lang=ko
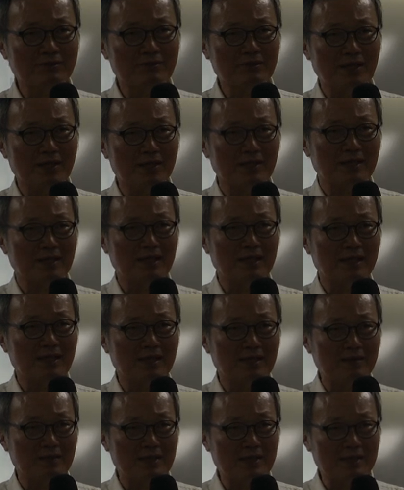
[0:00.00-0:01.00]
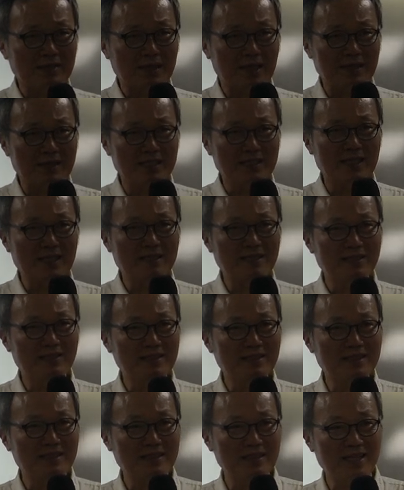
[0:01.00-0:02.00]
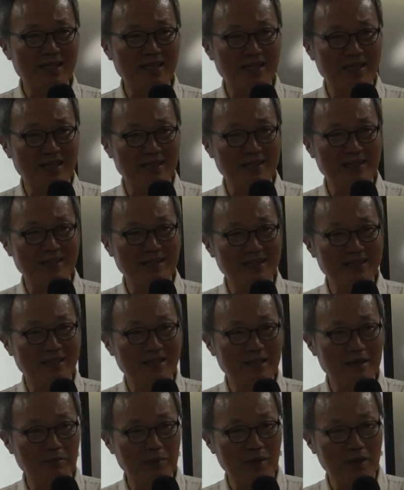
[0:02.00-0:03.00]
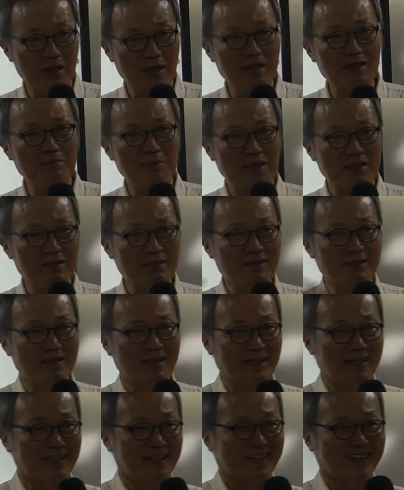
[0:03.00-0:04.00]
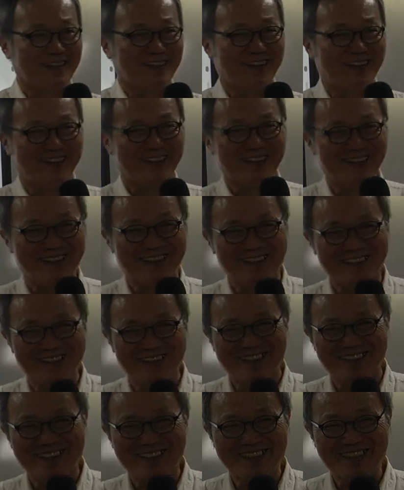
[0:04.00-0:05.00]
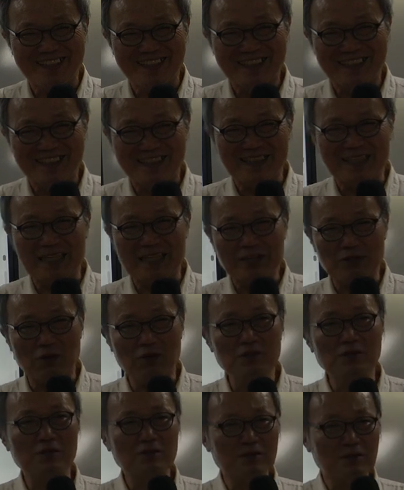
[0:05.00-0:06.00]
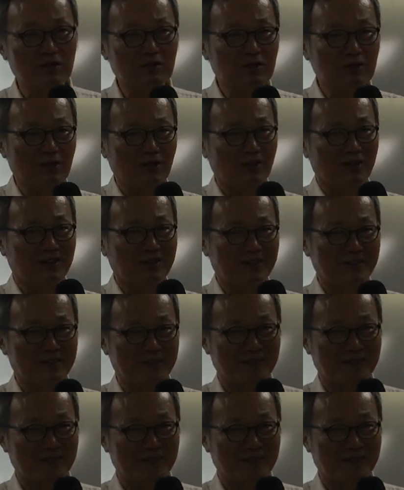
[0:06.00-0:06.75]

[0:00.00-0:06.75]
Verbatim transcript: 순간 잔인한 현실에 그 벼락을 맞을 거야. 그냥 여기서 즐겨.